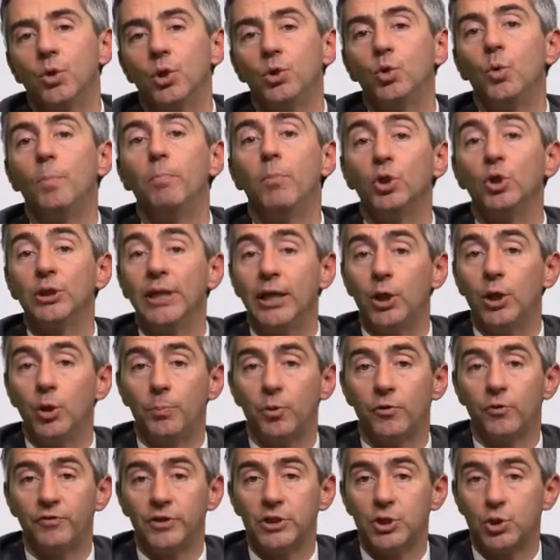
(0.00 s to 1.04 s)
di un modello
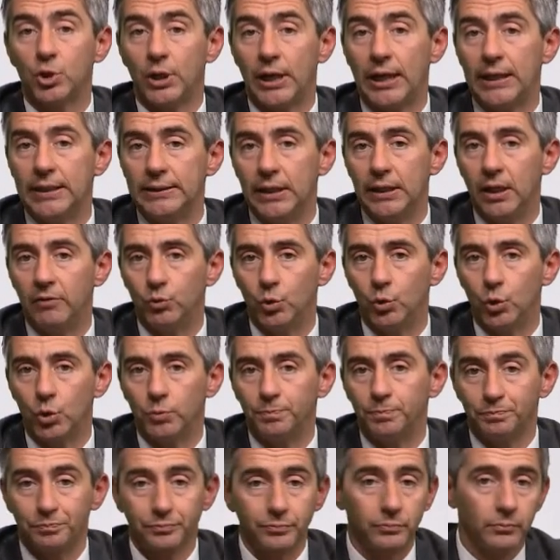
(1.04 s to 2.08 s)
professionale di
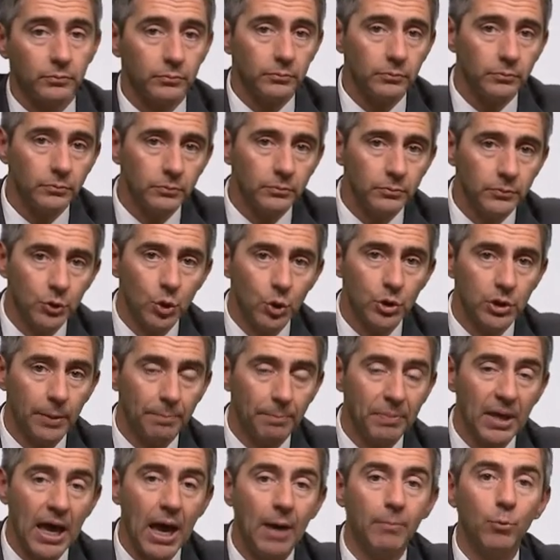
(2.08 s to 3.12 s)
lavoro. Noi
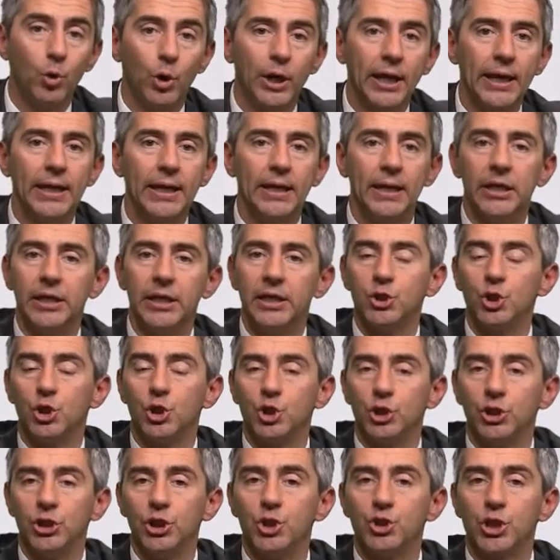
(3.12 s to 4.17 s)
sappiamo che la legge
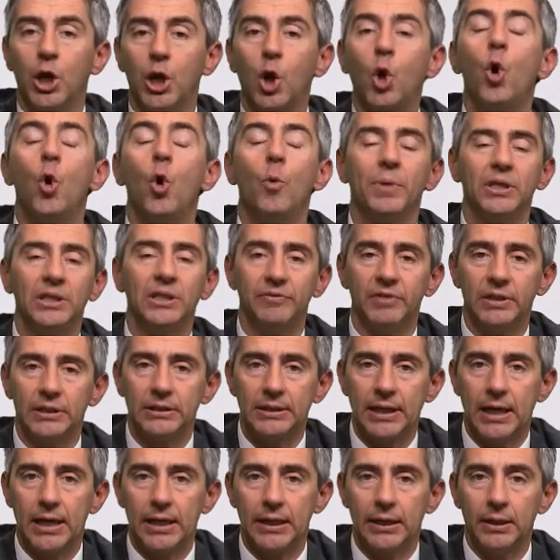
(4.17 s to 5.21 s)
ci dice come
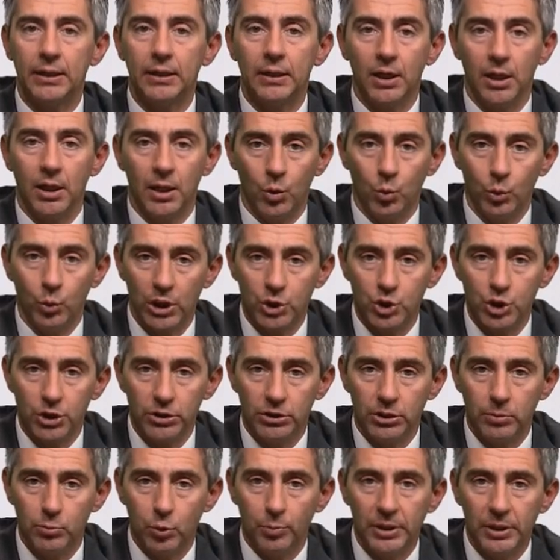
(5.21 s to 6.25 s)
diventare un
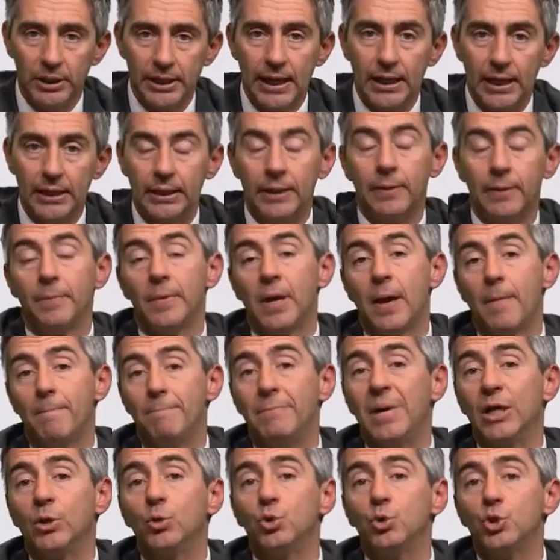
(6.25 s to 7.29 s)
agente immobiliare,
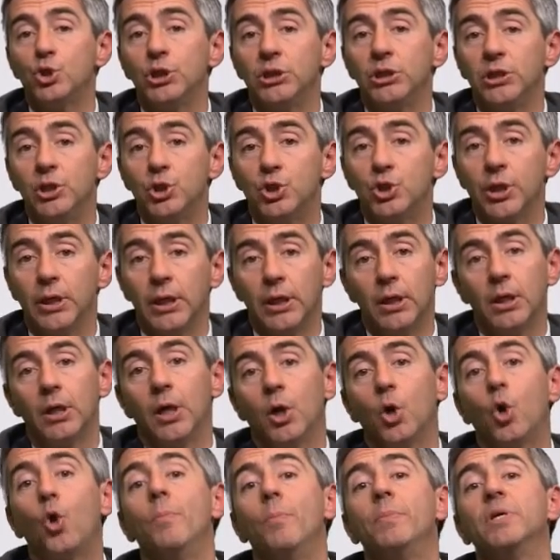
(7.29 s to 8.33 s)
ma non ci dice
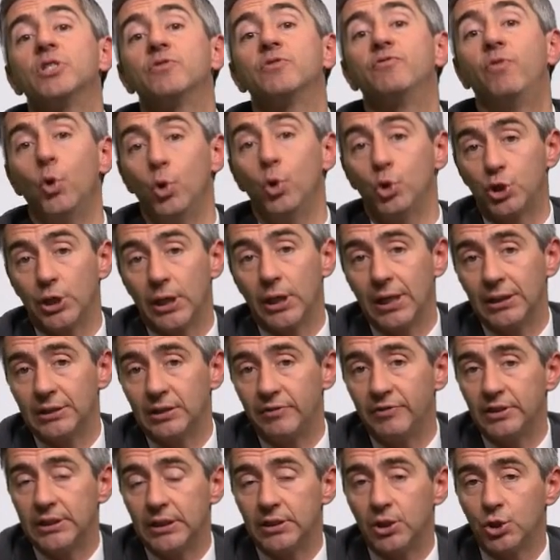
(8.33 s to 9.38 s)
come svolgere
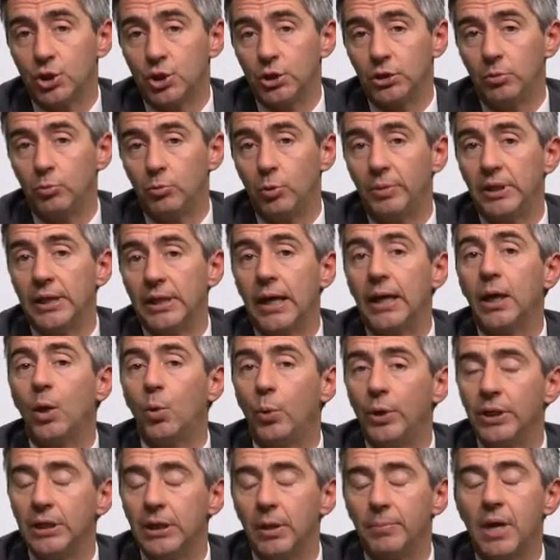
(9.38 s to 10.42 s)
l'attività di agente immobiliare.
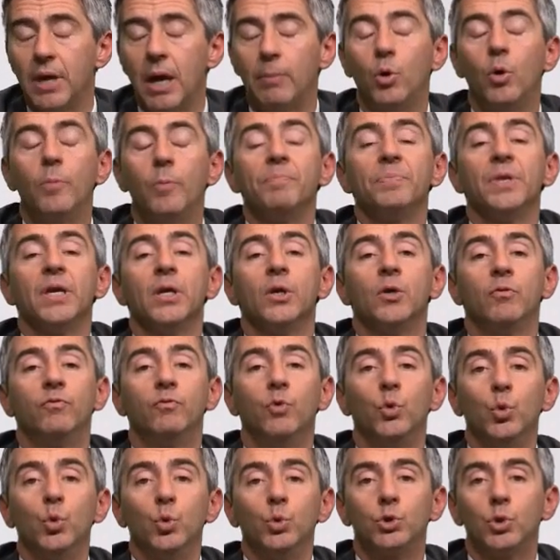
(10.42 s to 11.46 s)
Quindi abbiamo
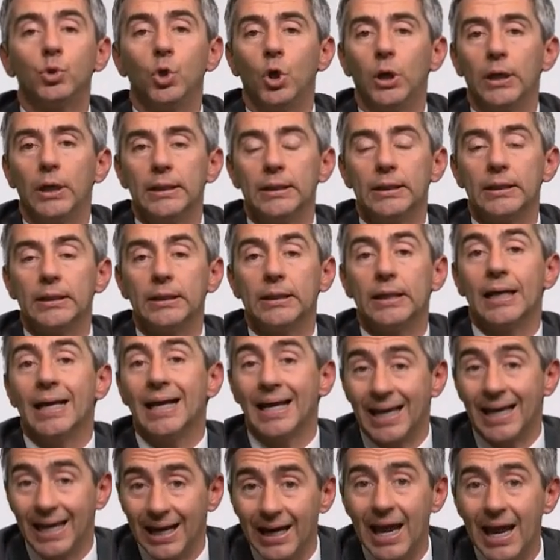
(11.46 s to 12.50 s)
voluto eh,
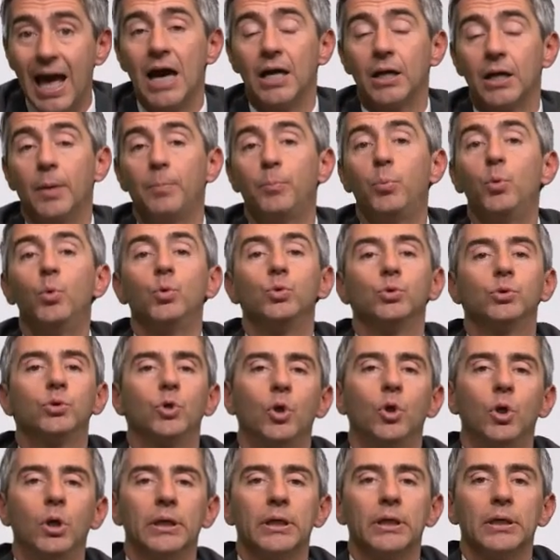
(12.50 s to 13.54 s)
creare
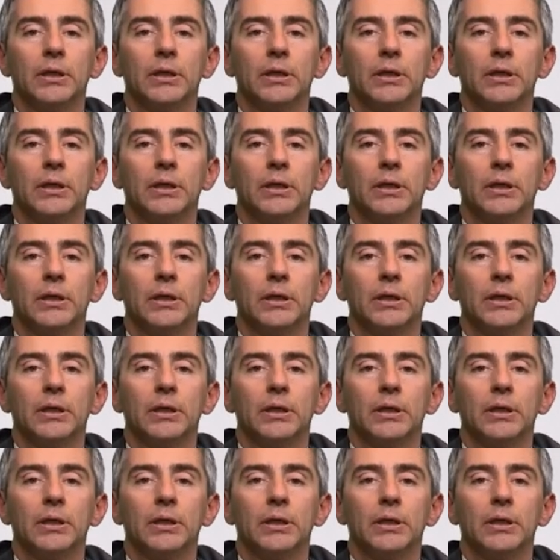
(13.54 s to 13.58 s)
appunto, eh,